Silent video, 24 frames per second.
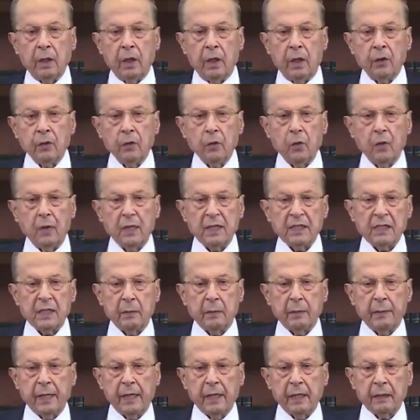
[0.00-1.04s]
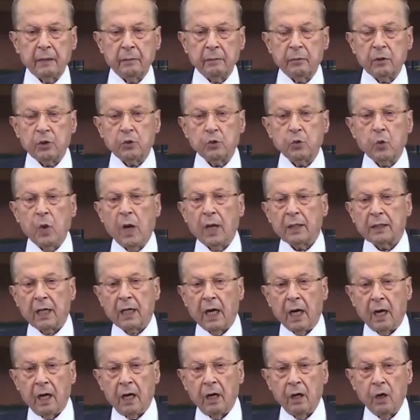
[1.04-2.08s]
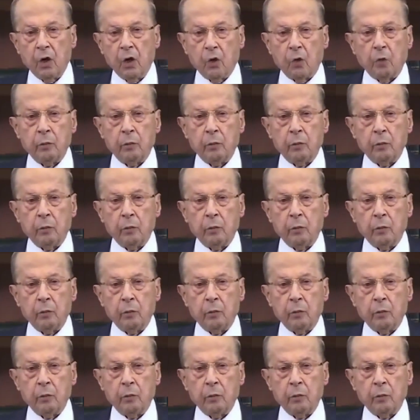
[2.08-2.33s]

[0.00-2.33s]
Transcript: إنه الحسابات مش واضحة